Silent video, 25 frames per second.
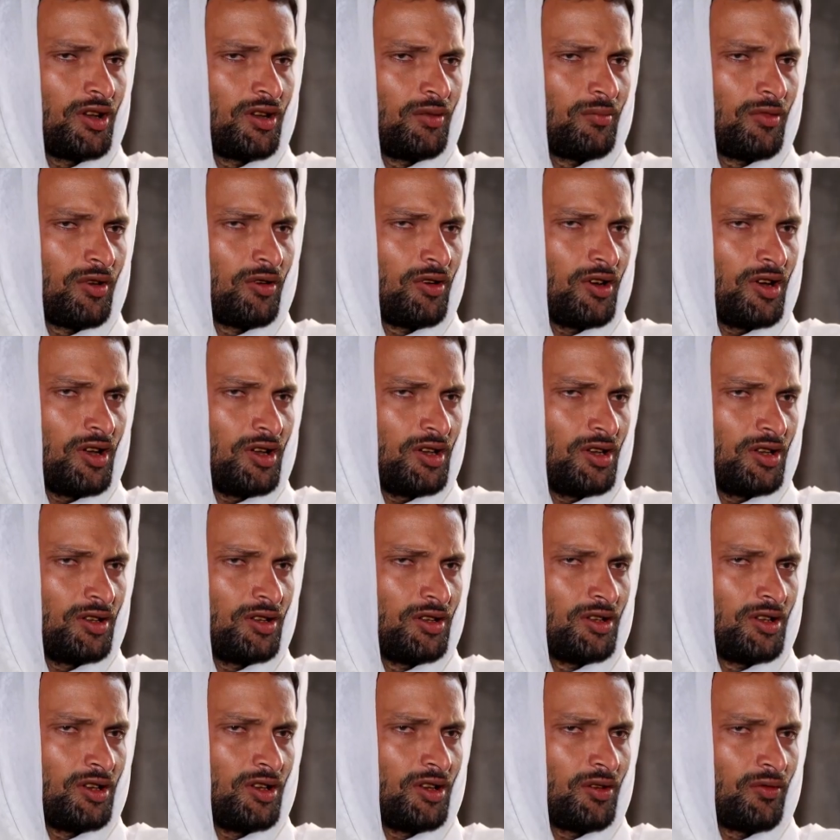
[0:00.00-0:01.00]
المواعيد
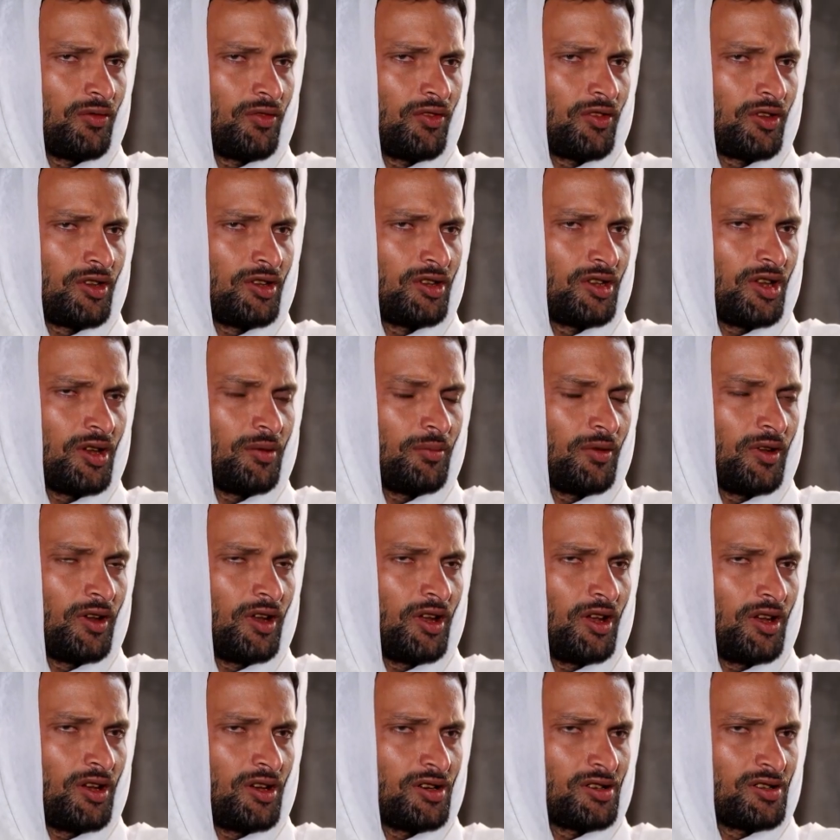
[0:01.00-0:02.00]
لحفظ كتاب
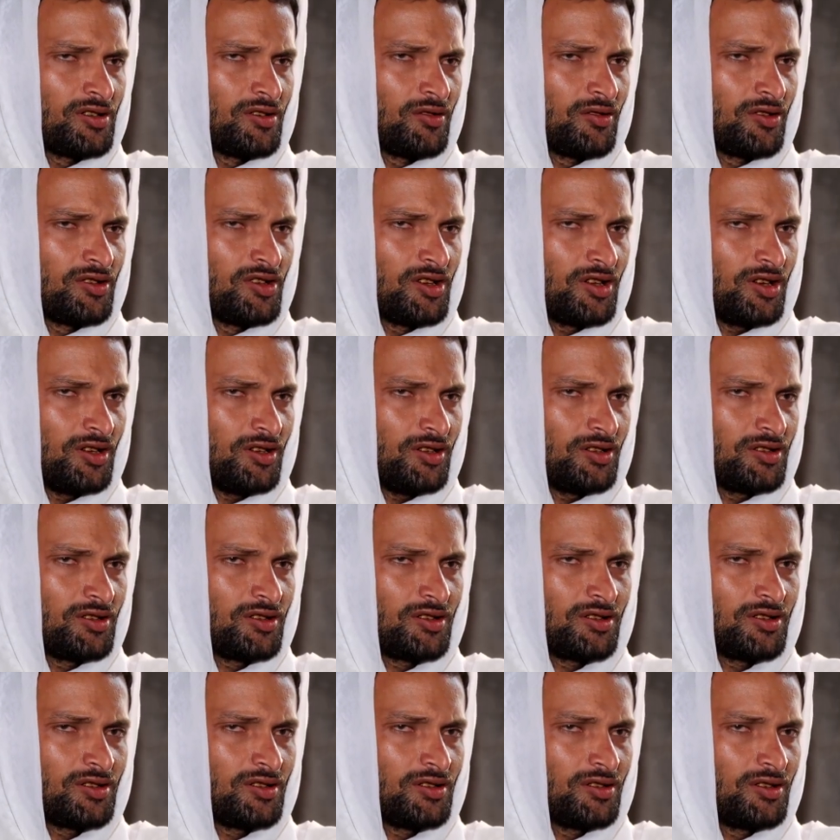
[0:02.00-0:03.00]
الله عز وجل
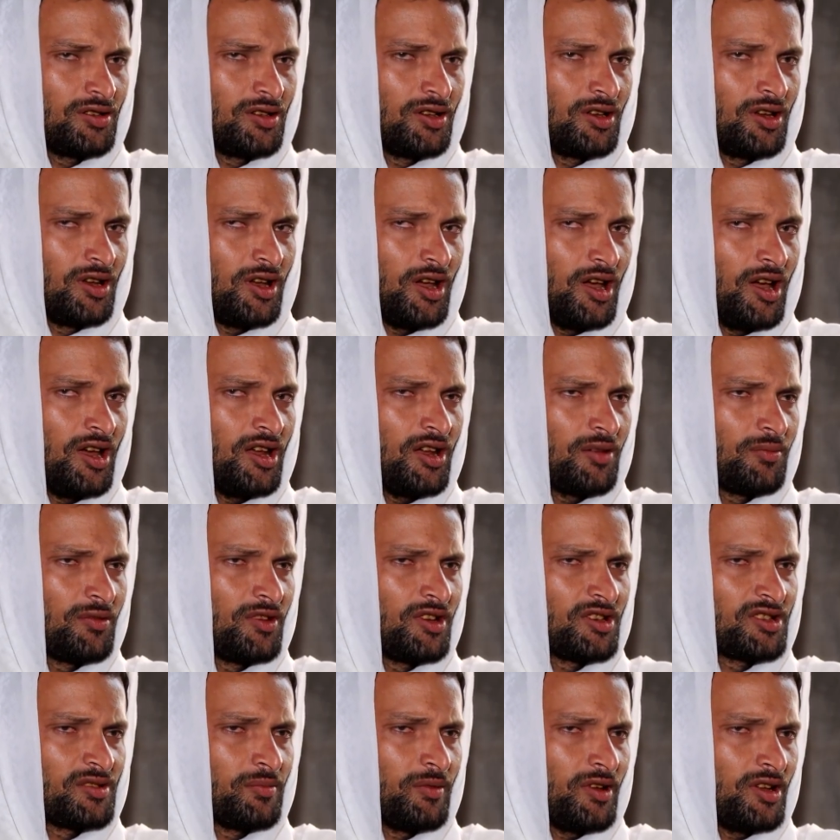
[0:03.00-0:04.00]
أنا
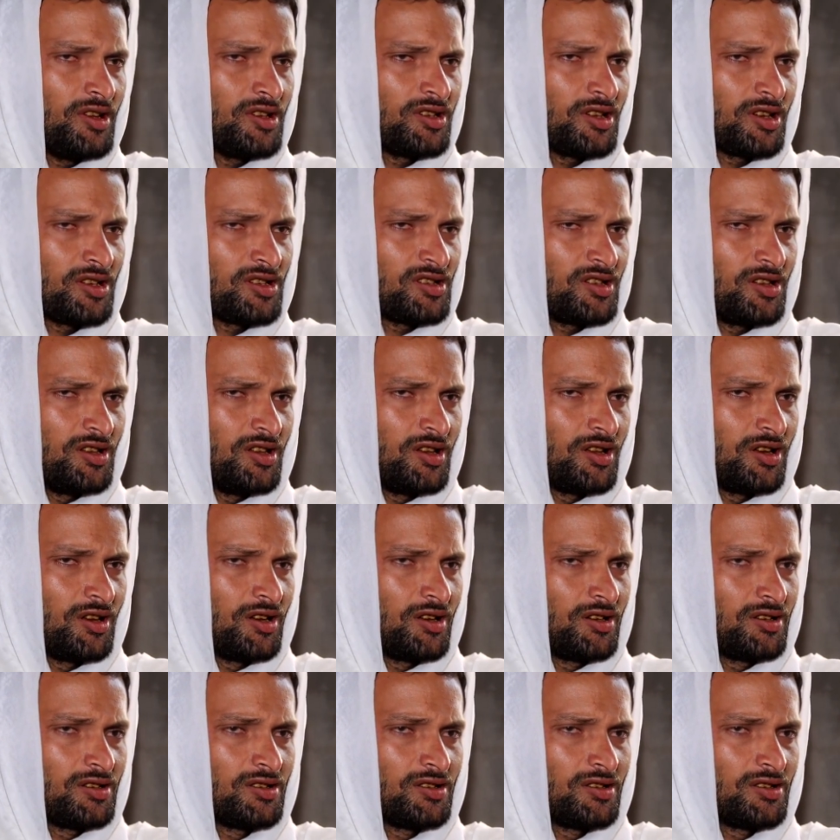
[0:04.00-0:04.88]
بالنسبة لي شخصيا